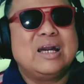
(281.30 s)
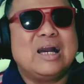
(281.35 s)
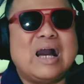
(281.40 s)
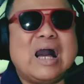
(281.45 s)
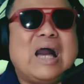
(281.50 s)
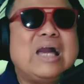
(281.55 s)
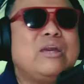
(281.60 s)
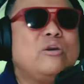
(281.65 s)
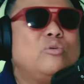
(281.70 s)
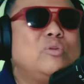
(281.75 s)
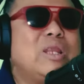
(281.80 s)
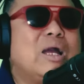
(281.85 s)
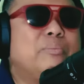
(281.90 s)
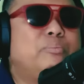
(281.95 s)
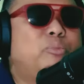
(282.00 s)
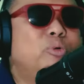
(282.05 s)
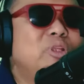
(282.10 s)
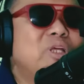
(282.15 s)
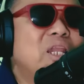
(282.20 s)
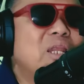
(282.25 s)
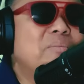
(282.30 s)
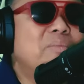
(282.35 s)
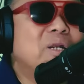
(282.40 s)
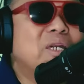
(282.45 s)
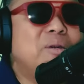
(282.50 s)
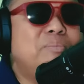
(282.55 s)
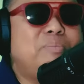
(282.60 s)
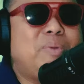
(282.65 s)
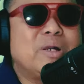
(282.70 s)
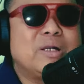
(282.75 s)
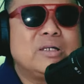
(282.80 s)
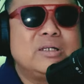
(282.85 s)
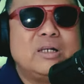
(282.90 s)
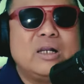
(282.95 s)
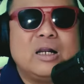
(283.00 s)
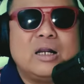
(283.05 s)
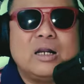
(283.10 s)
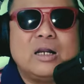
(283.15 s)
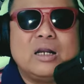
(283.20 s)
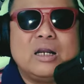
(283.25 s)
Ayaw lang po nila
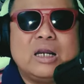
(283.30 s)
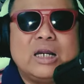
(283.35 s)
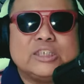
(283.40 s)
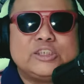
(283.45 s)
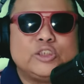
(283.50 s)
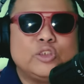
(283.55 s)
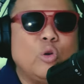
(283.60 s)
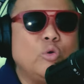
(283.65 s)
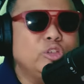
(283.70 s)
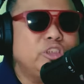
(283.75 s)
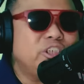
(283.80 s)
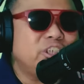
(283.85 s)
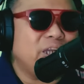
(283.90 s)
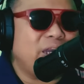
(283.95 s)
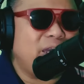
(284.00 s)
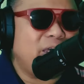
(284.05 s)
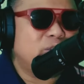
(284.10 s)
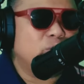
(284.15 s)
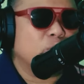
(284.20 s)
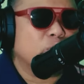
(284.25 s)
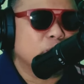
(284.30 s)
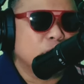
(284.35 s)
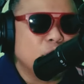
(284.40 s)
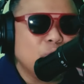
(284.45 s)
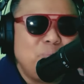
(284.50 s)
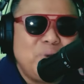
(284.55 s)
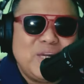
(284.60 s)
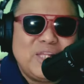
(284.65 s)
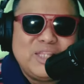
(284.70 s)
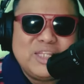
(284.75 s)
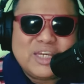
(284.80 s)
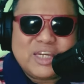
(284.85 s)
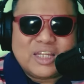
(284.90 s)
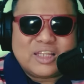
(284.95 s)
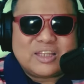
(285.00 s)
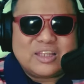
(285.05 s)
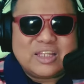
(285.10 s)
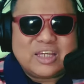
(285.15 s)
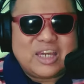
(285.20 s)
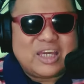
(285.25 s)
makipag-associate ah, uh, or
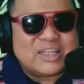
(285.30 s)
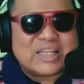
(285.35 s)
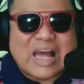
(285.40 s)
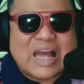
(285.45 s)
dumidikit-dikit.